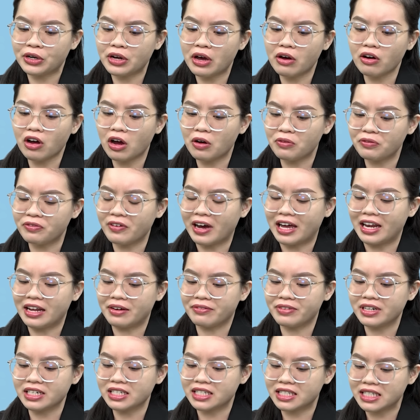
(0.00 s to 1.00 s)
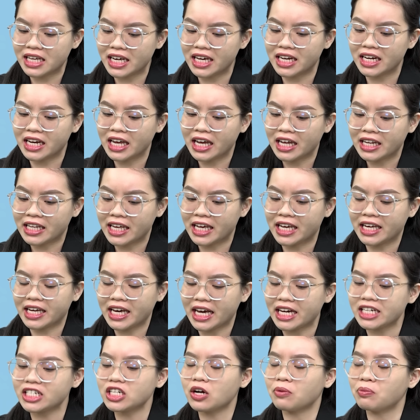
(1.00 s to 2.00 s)
nếu không phải là vaccine thì
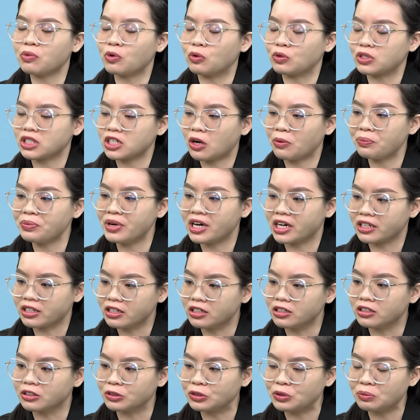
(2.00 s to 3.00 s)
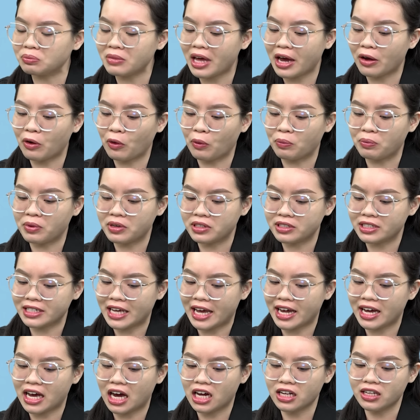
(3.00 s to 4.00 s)
ngay trong cuộc sống đời thường chúng ta cũng
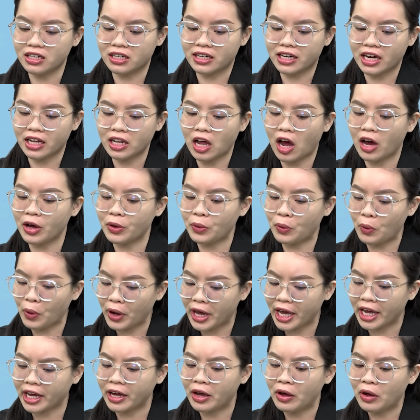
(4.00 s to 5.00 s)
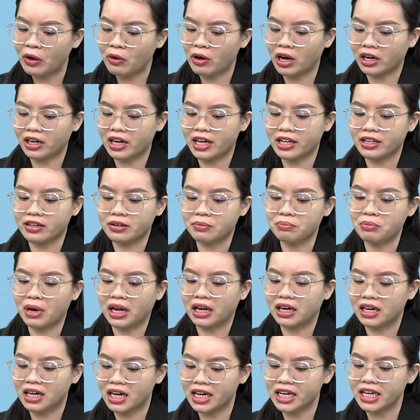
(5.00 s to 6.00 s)
sẽ có những cái thói quen hoặc là những
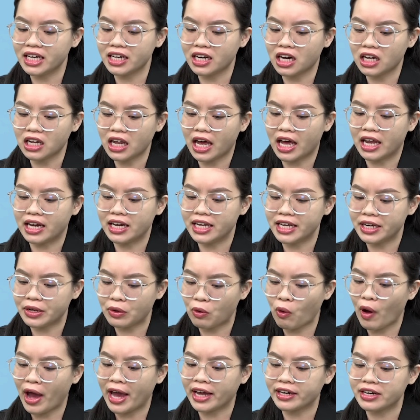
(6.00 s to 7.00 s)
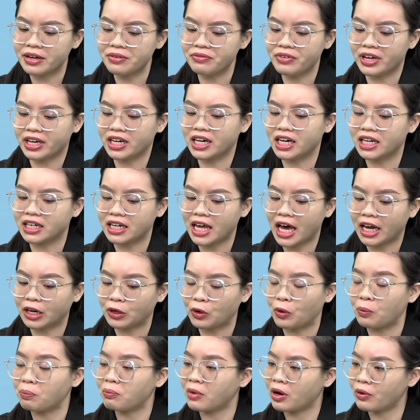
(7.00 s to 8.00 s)
bệnh lý có thể liên quan đến việc hình thành
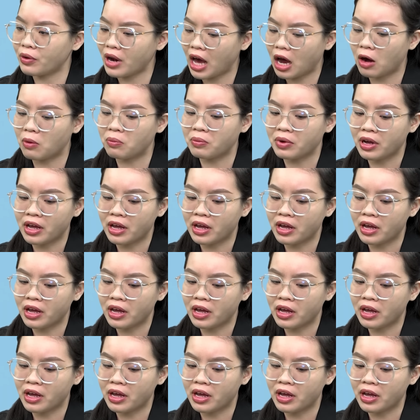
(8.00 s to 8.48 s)
cục máu đông.